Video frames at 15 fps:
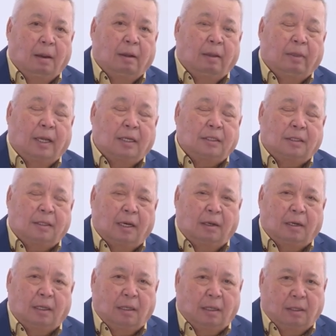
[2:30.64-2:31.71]
Наш
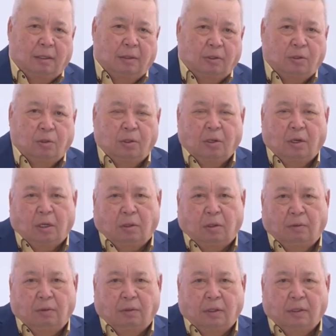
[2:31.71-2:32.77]
телеканал сегодня
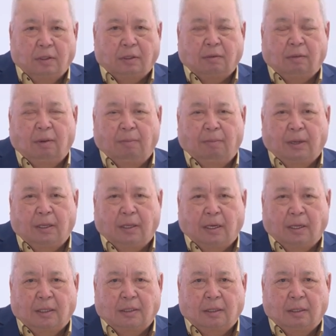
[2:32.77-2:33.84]
готов с вами
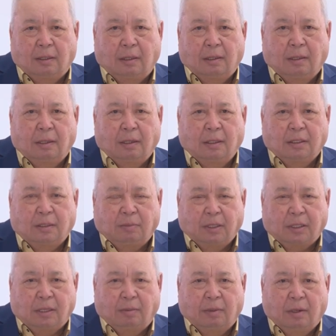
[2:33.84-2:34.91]
поделиться с
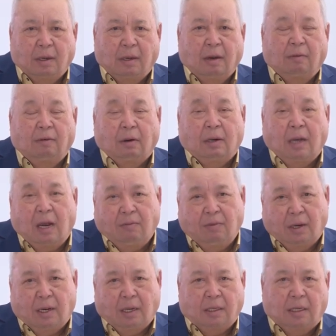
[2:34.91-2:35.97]
мыслями, как вы
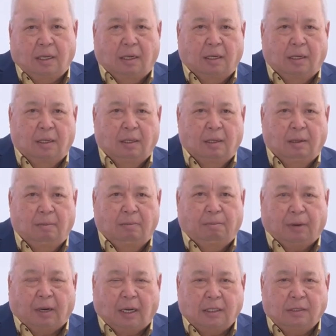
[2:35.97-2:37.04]
хотели
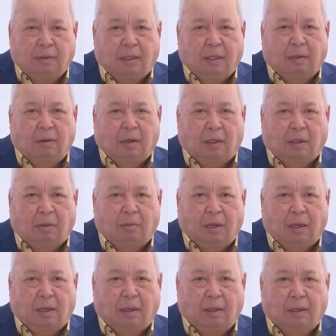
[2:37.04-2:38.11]
праздновать 9
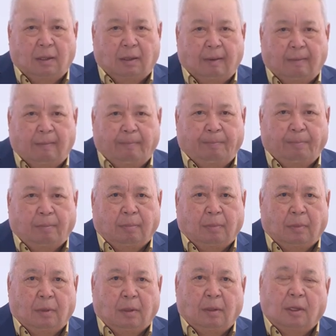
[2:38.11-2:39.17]
мая.
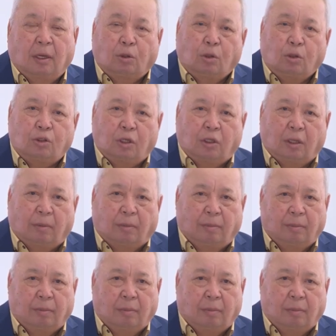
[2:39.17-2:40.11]
Не то, что нам